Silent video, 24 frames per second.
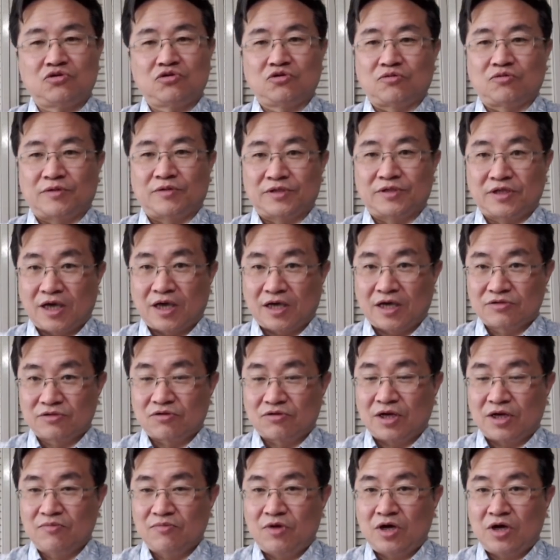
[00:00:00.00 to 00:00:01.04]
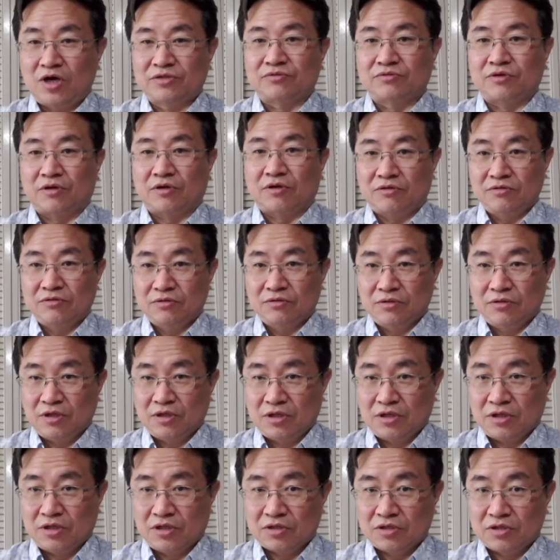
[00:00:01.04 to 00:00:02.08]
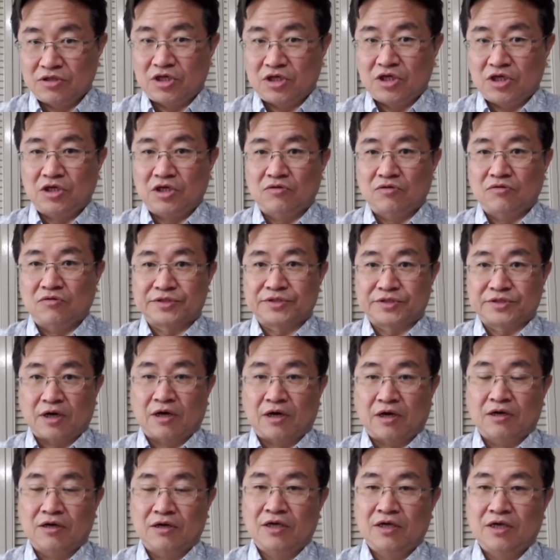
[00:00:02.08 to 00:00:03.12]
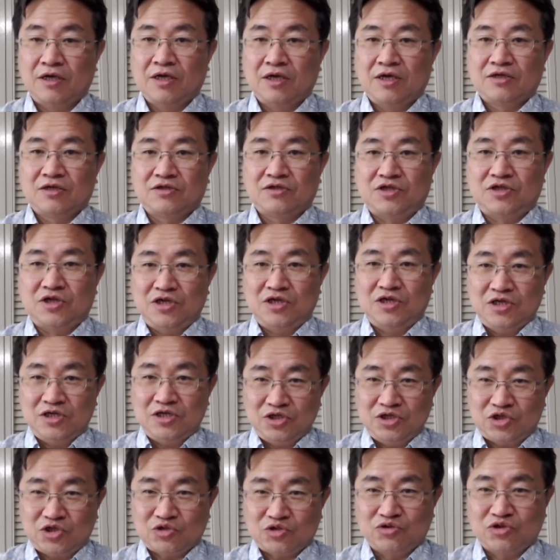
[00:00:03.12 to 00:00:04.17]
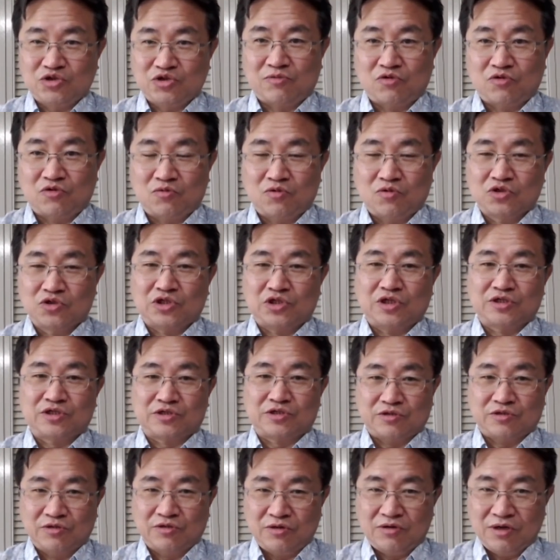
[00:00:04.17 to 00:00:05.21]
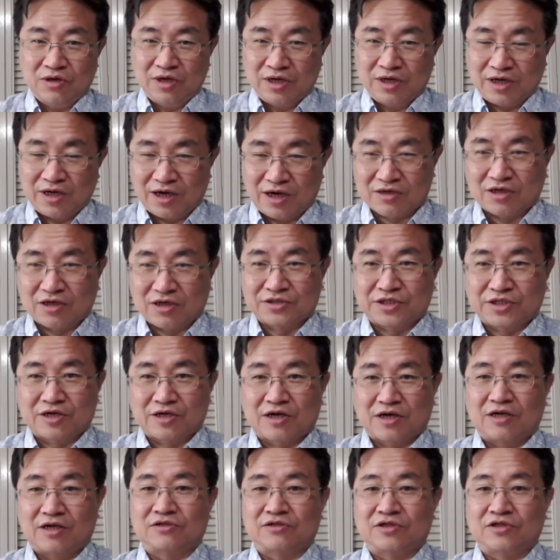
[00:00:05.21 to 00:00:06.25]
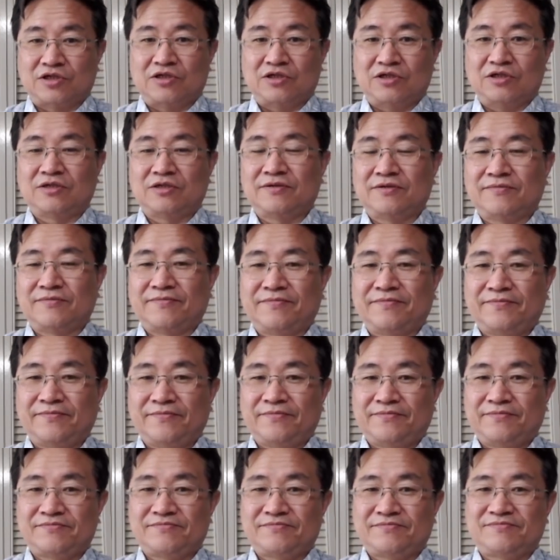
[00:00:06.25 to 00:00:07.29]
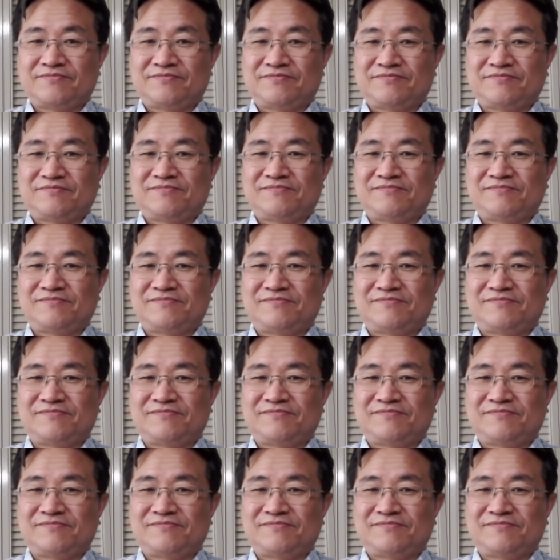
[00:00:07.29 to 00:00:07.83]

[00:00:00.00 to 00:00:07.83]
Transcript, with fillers: と待って。あとあれもあるんだよ。うん議員をさ、うん、議員宿舎もお持ちですよ。赤坂に。いやこれちょっと見てくだ